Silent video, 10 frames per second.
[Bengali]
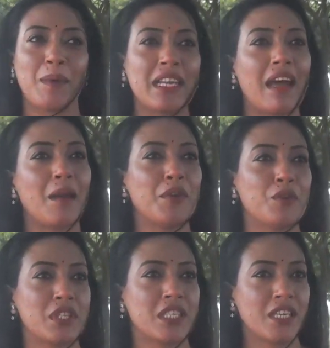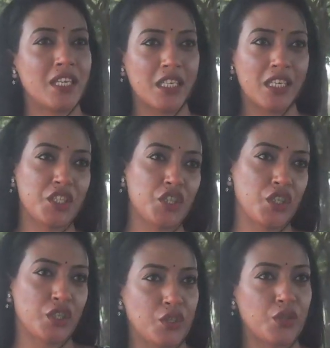বাট আমি হচ্ছে রিলেশন
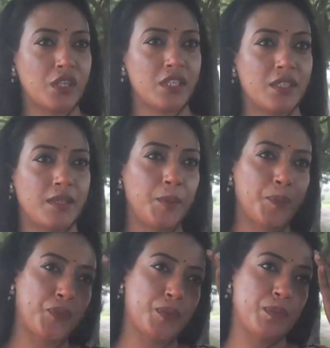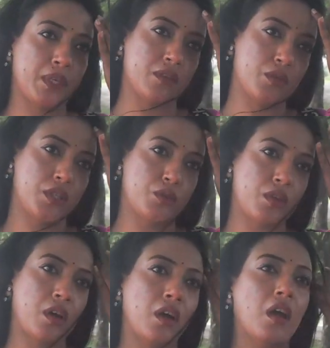নষ্ট করেছি বাট হচ্ছে
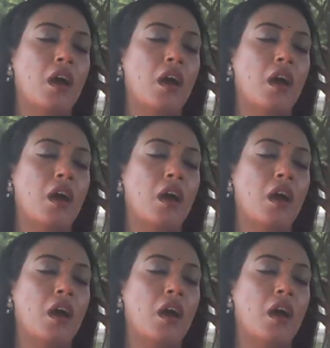ওটা